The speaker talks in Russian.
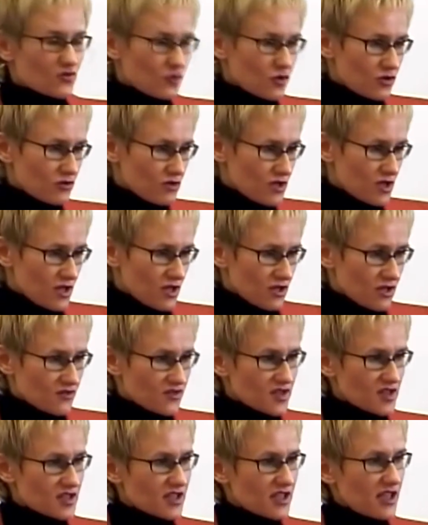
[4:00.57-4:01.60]
людей не в
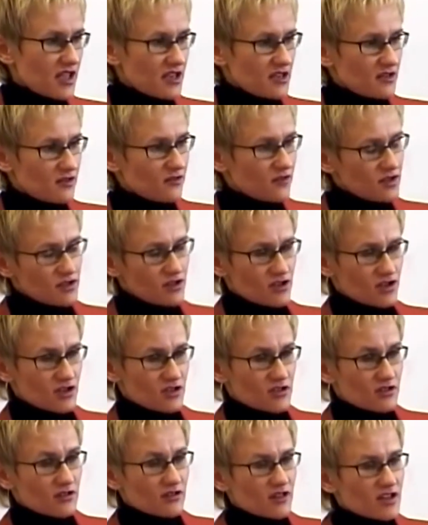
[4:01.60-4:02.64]
состоянии
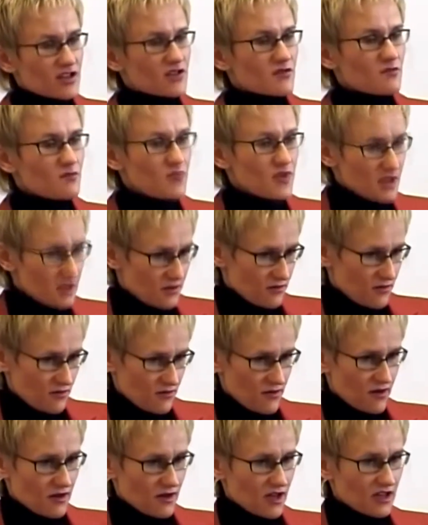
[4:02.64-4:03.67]
выдержать даже
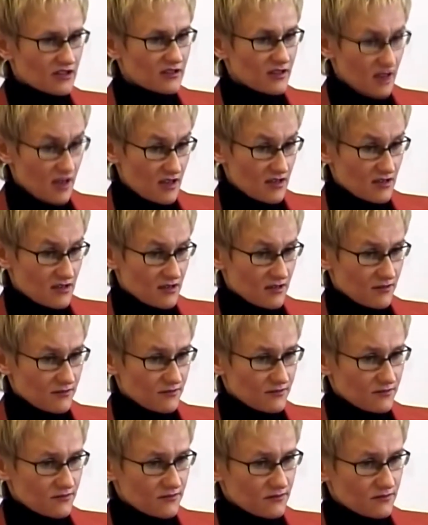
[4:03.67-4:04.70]
первого отказа.
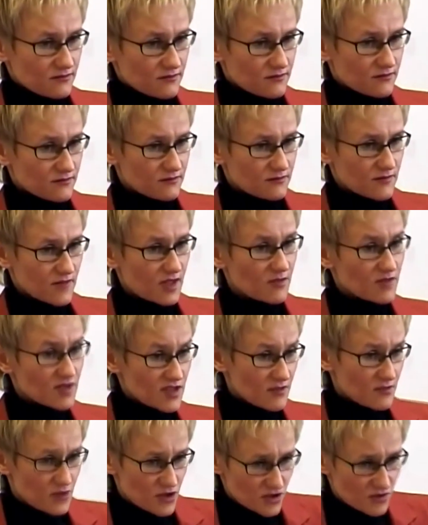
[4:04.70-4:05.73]
И мы
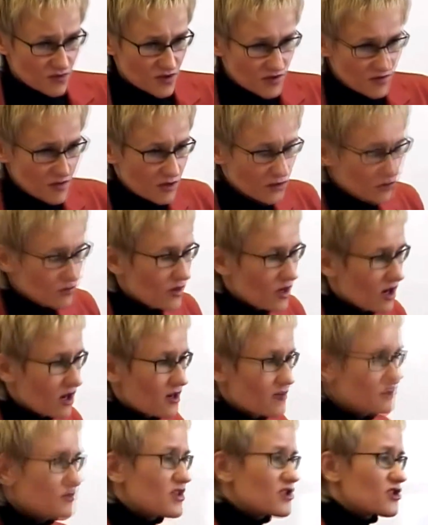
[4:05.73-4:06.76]
запишем себе эту
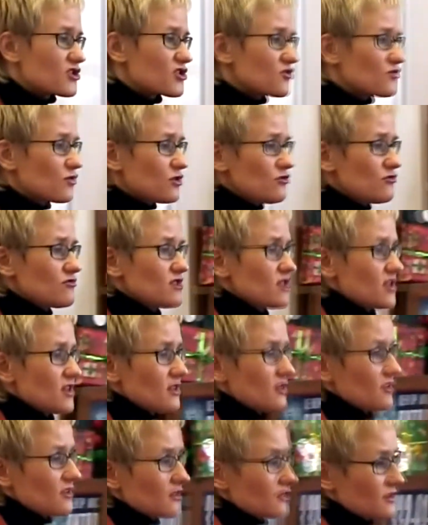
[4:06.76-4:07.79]
мораль. Большинство
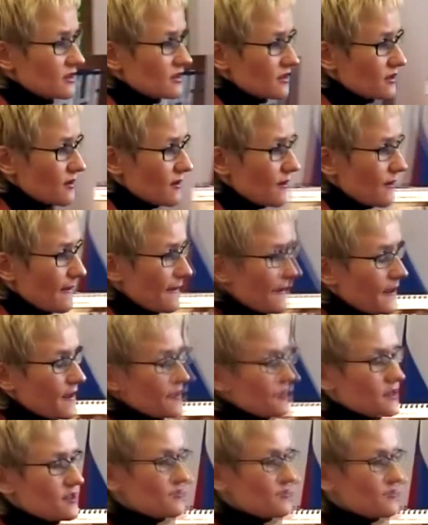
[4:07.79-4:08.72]
людей не в